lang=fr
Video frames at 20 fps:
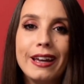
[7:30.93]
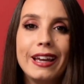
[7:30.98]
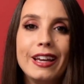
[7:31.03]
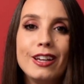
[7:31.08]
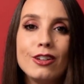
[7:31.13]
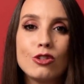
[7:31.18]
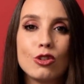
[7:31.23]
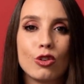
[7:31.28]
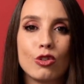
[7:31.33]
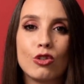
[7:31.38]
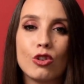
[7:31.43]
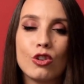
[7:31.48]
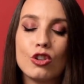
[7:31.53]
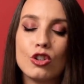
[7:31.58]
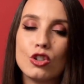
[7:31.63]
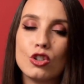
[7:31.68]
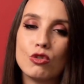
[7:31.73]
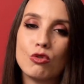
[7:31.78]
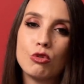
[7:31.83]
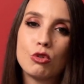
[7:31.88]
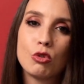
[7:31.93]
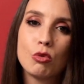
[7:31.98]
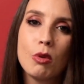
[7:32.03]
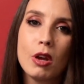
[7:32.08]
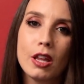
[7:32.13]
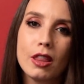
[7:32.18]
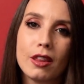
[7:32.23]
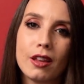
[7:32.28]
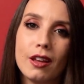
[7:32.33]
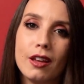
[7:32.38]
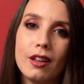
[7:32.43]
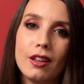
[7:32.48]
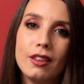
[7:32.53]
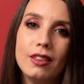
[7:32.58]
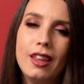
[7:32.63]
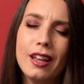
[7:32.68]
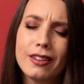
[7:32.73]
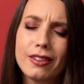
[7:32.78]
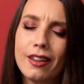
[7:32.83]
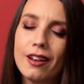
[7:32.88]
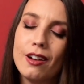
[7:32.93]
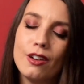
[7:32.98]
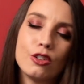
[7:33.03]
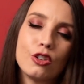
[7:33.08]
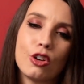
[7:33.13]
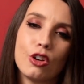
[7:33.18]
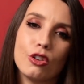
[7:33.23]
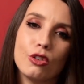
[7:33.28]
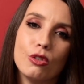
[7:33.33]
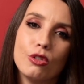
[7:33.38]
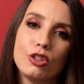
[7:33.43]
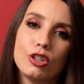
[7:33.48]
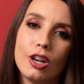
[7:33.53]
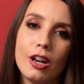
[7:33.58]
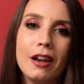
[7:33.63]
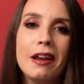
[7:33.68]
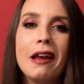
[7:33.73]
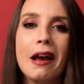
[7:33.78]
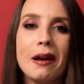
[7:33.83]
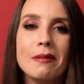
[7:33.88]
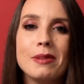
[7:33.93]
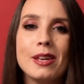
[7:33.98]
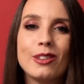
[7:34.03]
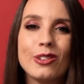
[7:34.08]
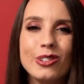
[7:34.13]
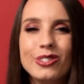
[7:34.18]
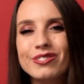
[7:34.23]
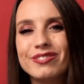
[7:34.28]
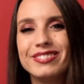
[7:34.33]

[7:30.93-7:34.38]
Et sur ce, je vous souhaite d'excellentes retouches et à bientôt!